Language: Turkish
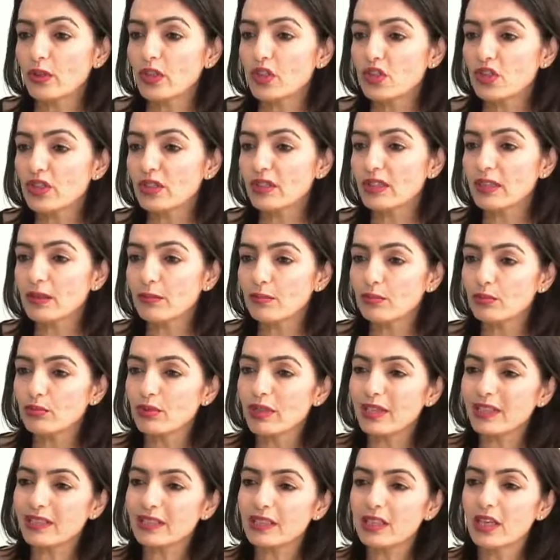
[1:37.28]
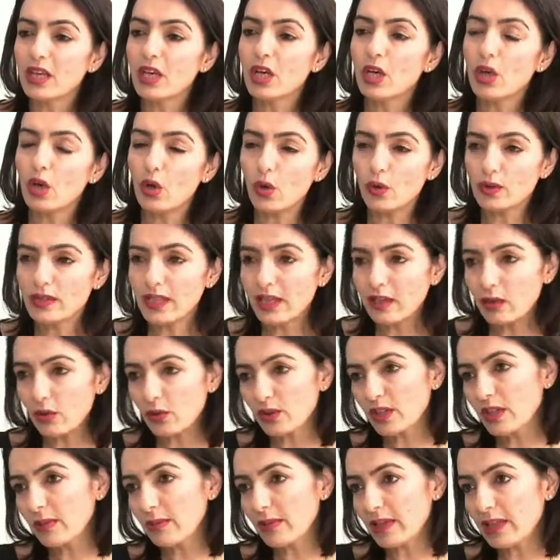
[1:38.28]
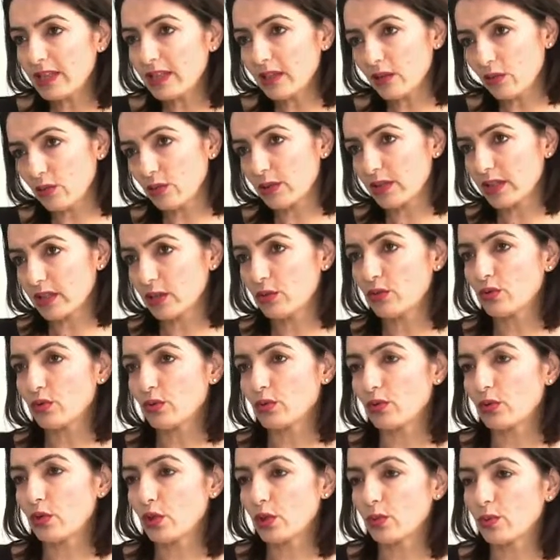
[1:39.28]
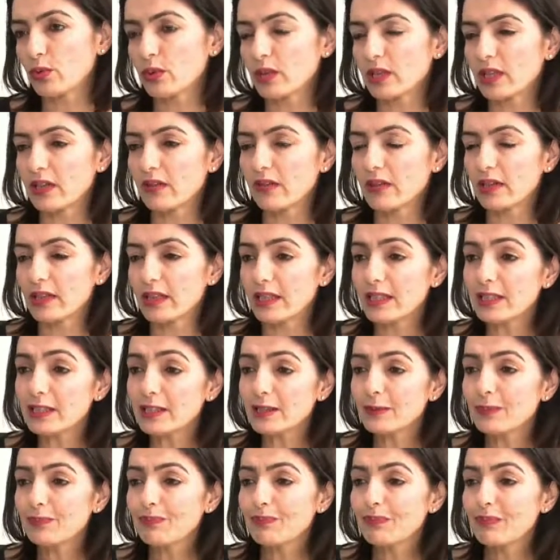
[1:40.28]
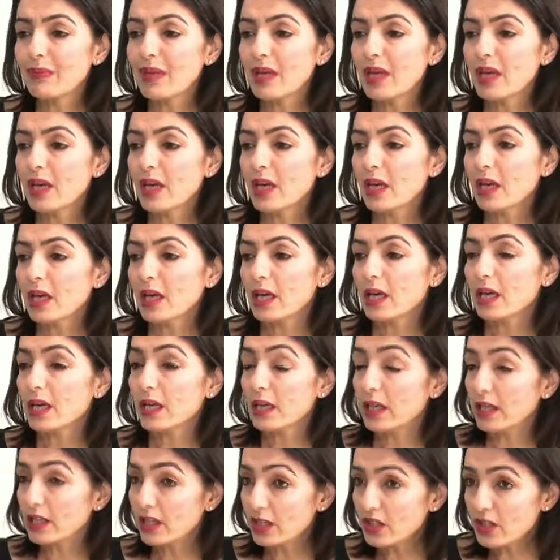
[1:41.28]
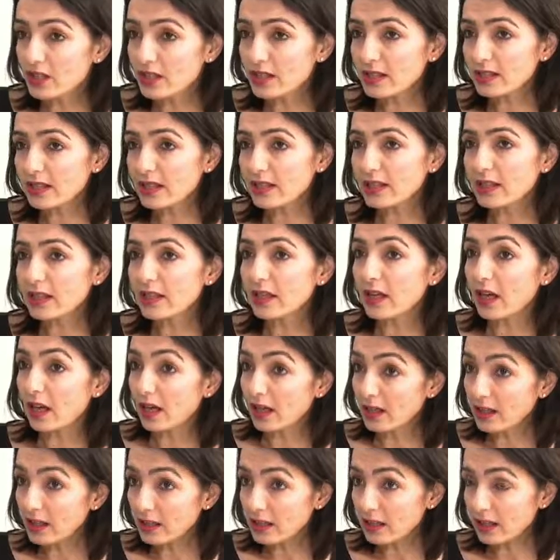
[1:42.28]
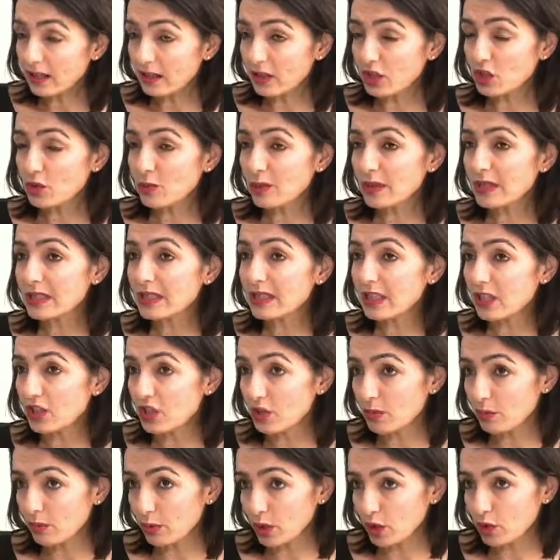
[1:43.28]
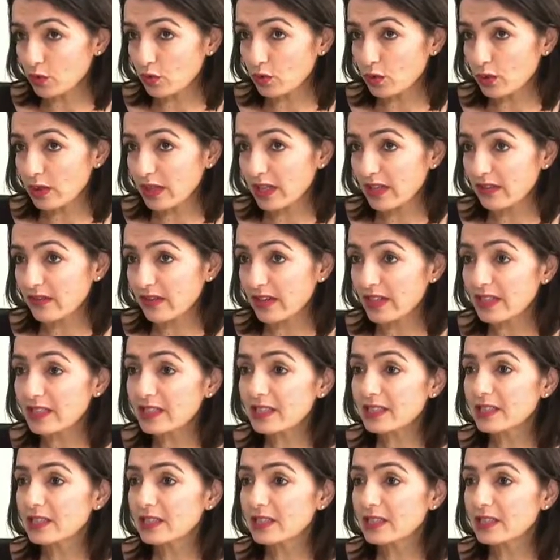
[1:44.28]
için de bunlar özel ödemeli olarak yürütülüyor bu davalar. E, ikinci sırada Ankara Anlaşması için başvurular var.